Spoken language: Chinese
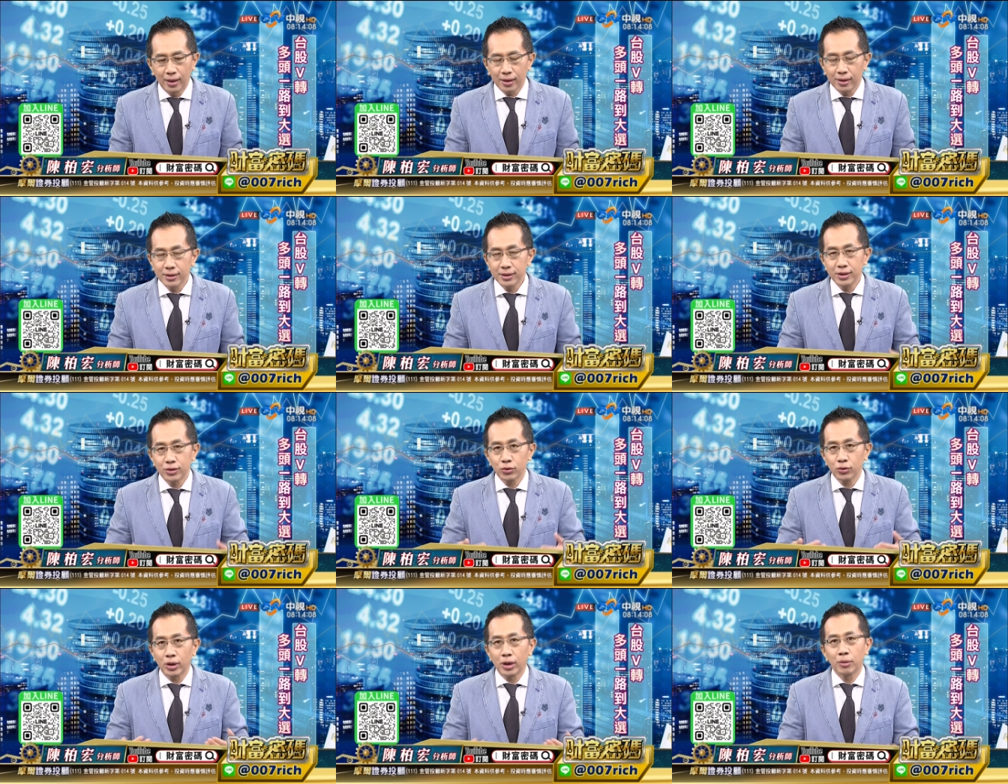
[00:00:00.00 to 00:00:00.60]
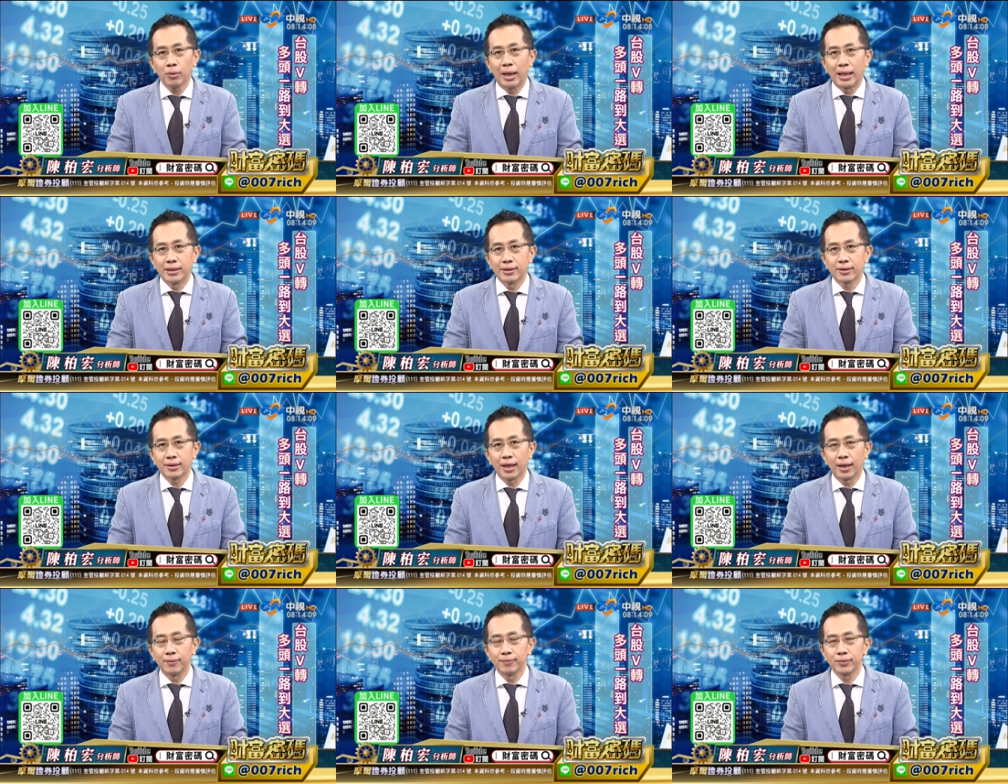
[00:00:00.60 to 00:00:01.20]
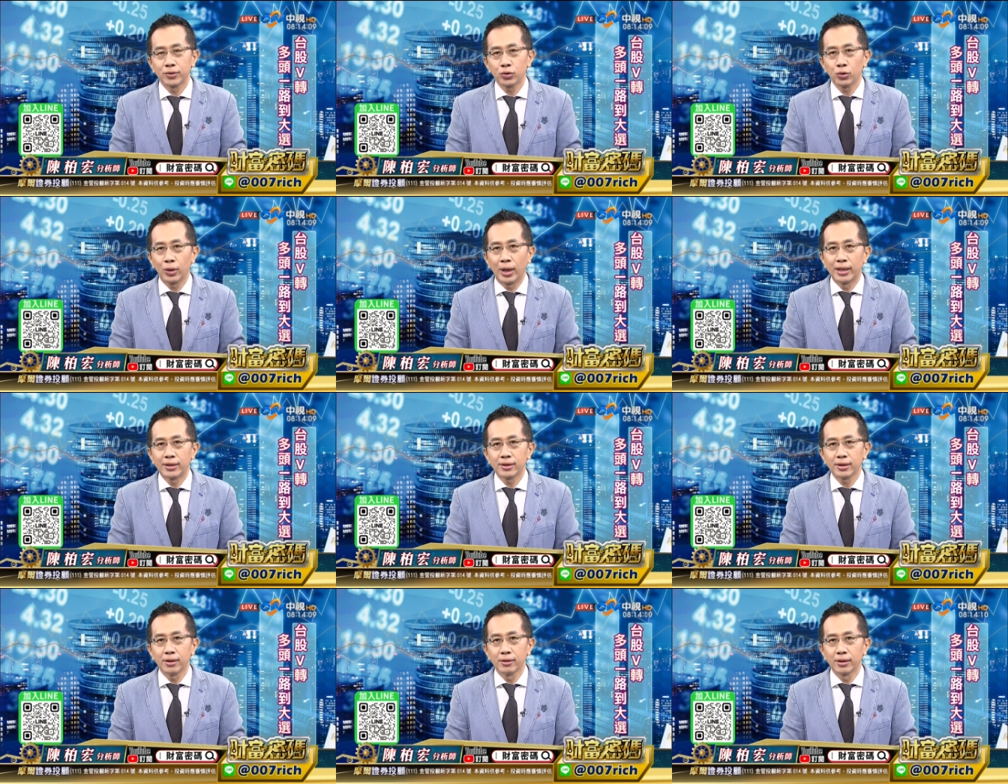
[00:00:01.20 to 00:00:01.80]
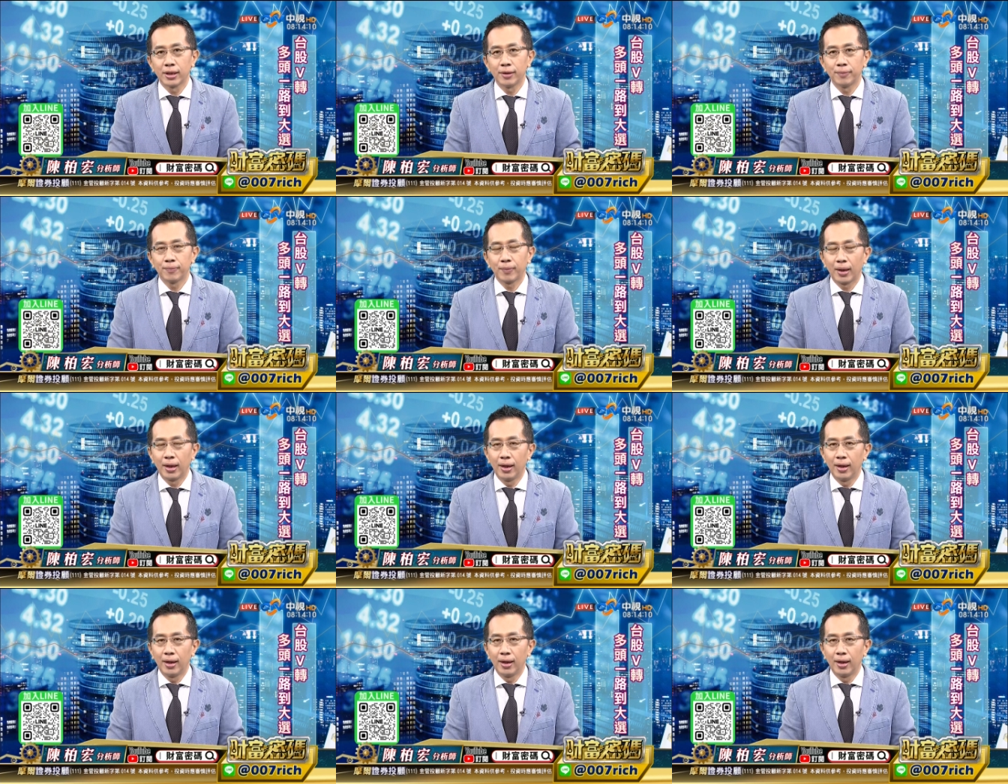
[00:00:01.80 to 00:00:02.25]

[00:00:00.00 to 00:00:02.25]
可是昨天晚上出来之后呢，